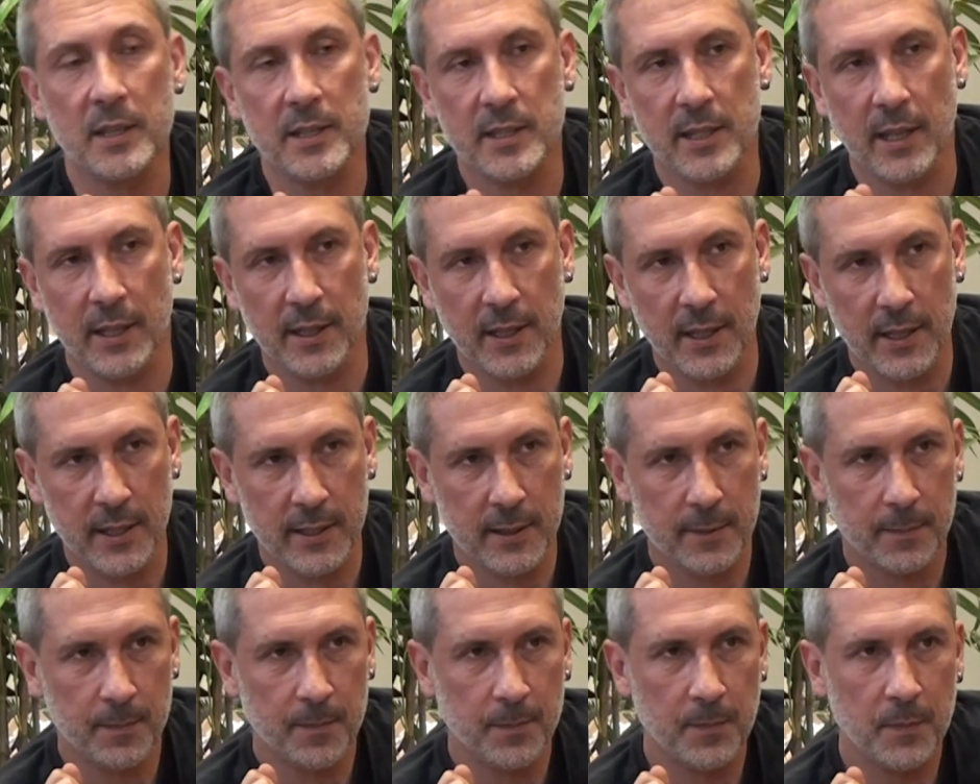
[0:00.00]
insanlar
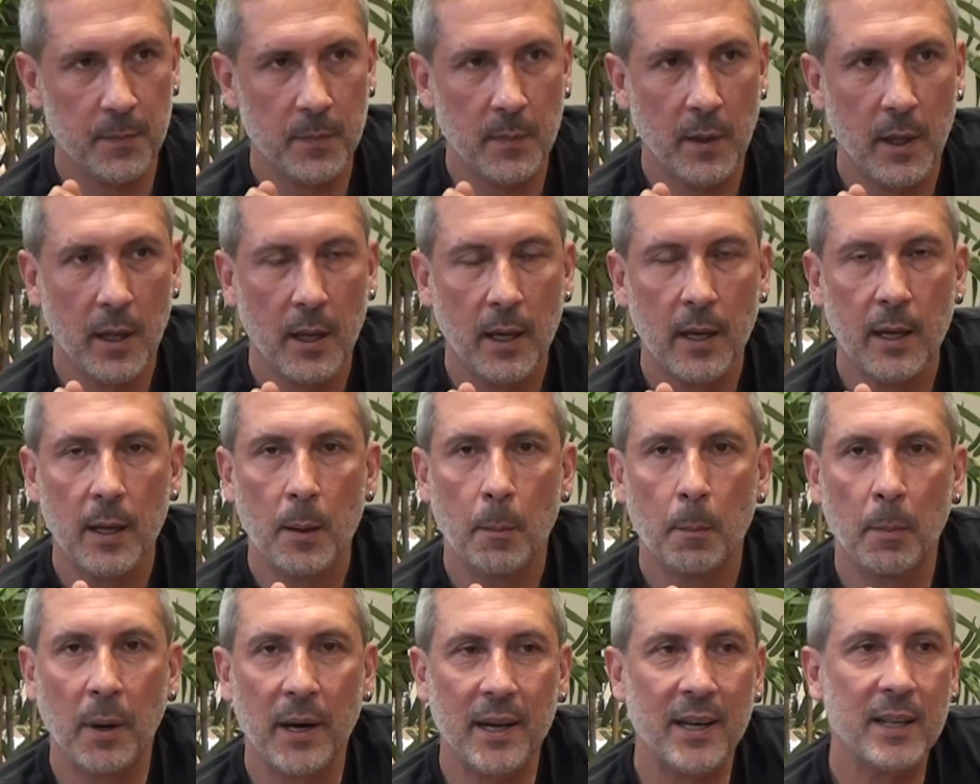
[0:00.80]

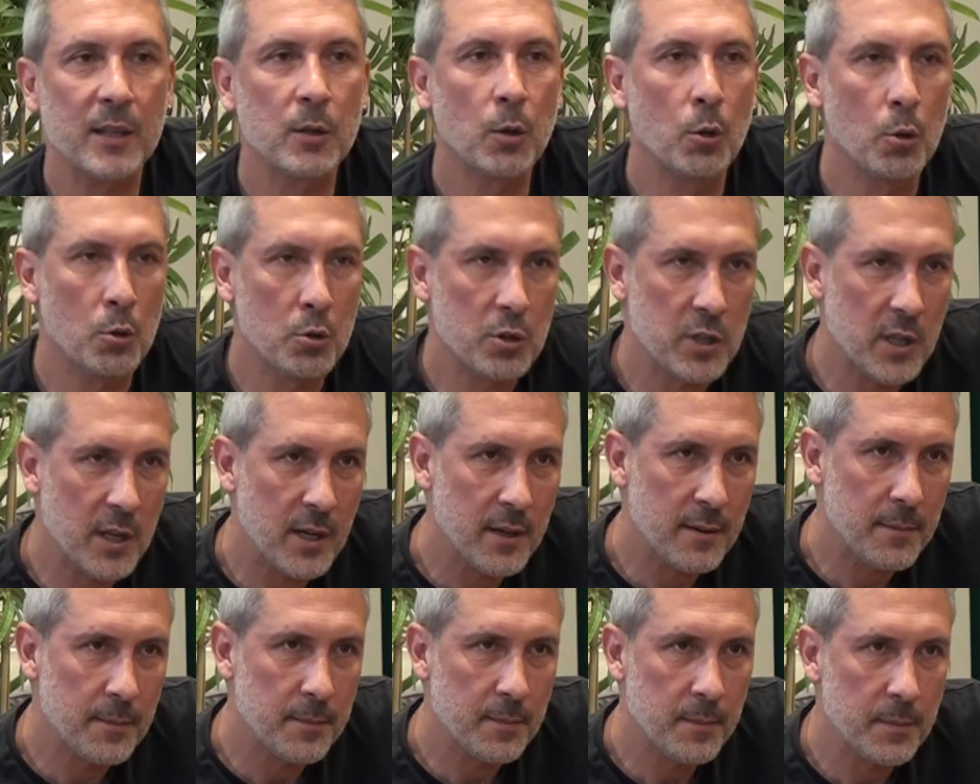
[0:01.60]
para da olsa
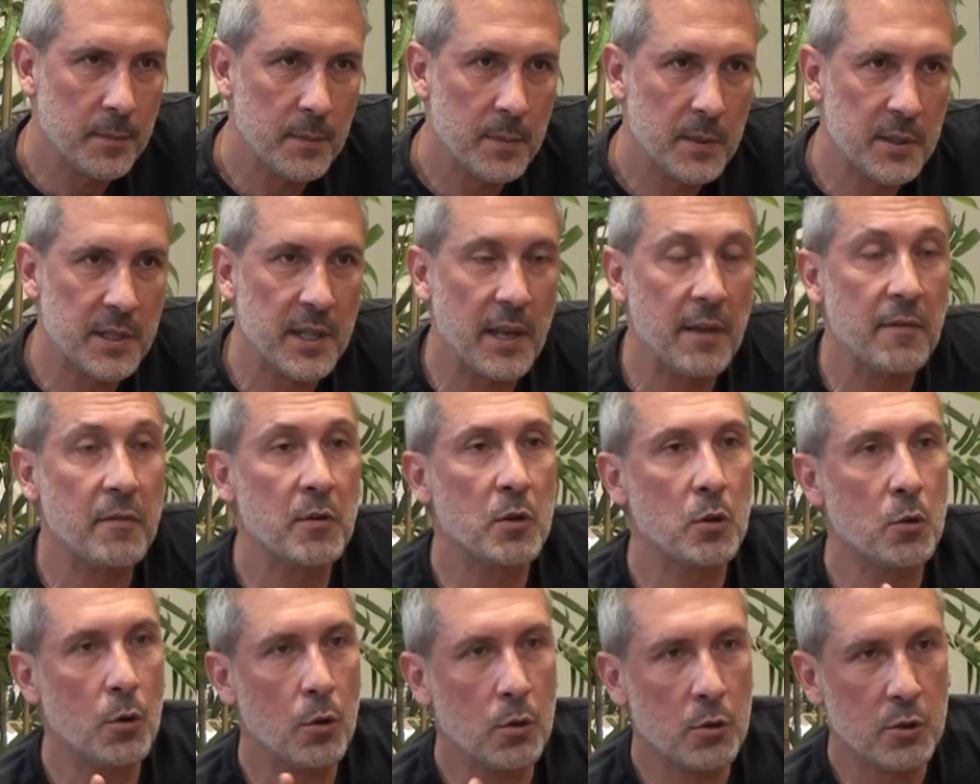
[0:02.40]

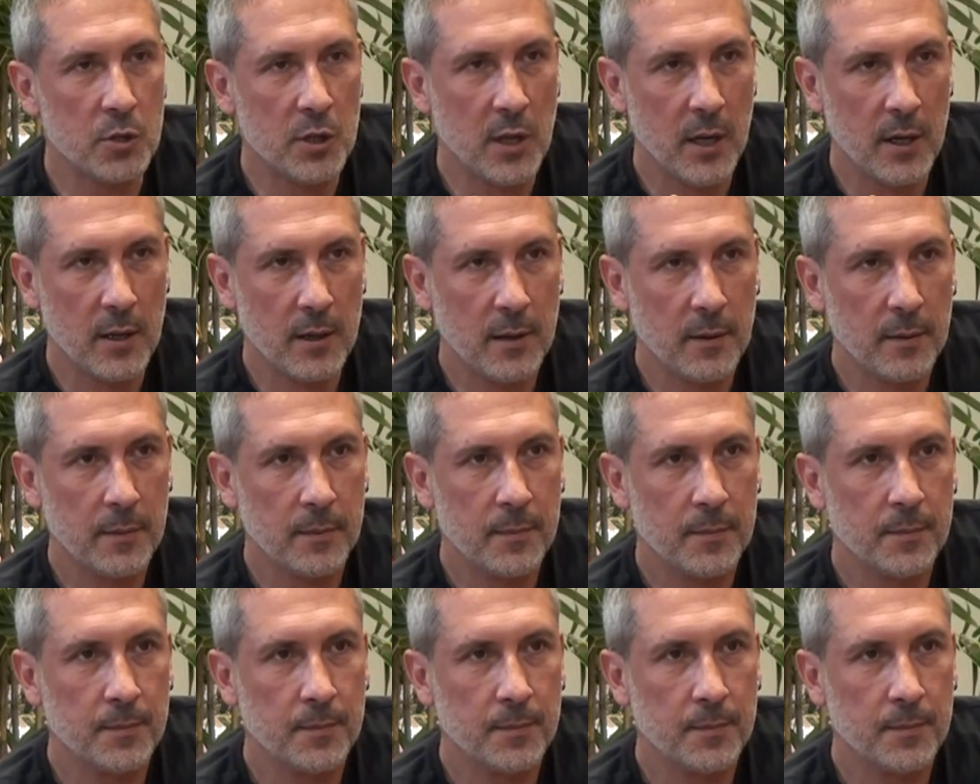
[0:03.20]
sevgi yoksa. Abi yine